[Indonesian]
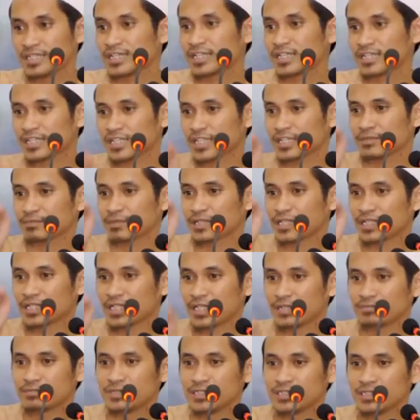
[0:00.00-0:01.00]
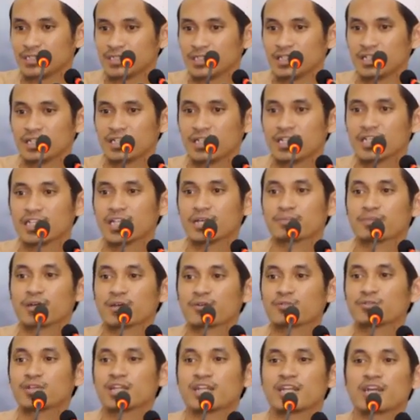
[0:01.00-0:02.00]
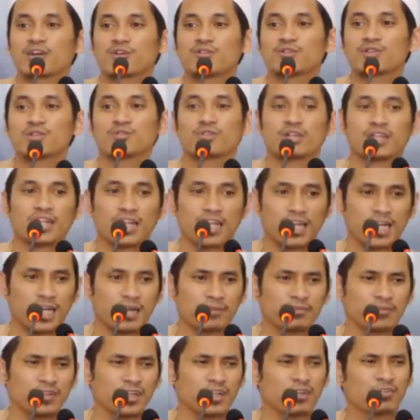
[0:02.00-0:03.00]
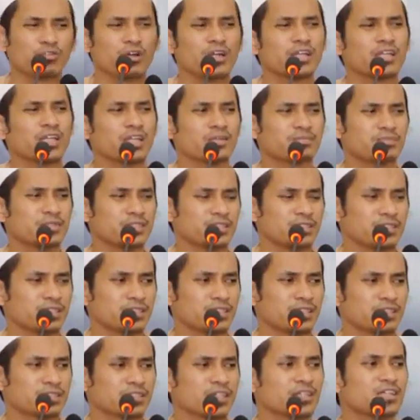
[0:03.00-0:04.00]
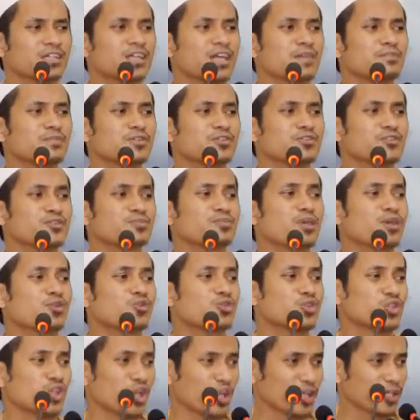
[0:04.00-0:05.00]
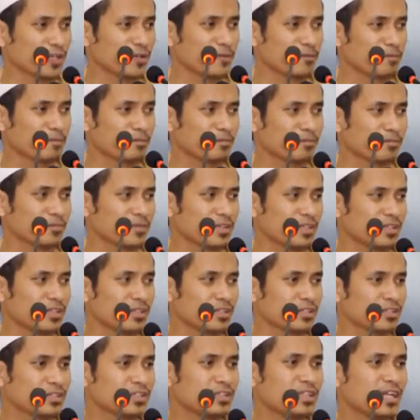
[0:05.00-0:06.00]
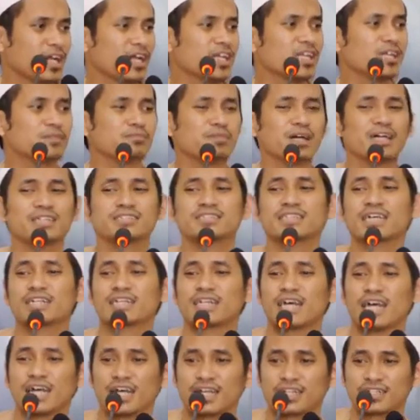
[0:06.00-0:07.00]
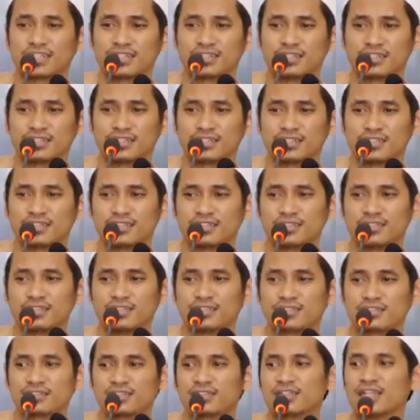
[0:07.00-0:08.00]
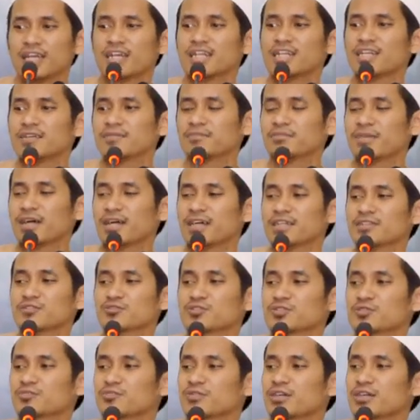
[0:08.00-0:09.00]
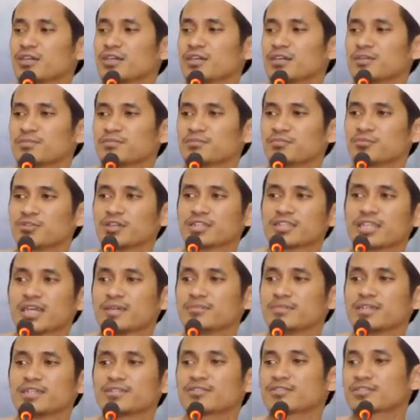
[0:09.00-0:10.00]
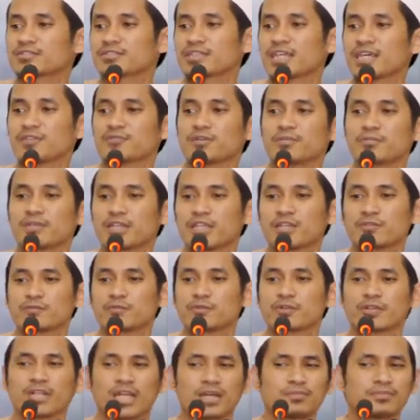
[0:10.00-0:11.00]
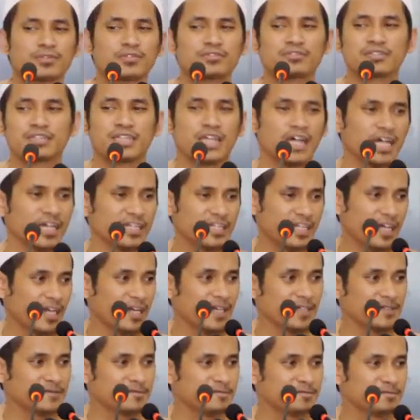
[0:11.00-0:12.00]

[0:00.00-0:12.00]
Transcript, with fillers: Dia katakan pada Nabi, Inna makuna nakhudu wa nal'ab. Wahai Nabi, tadi kami itu cuma guyon. Tidak ada bahan candaan. Tidak ada bahan untuk membuat kami itu tertawa, menghibur kami itu tidak ada.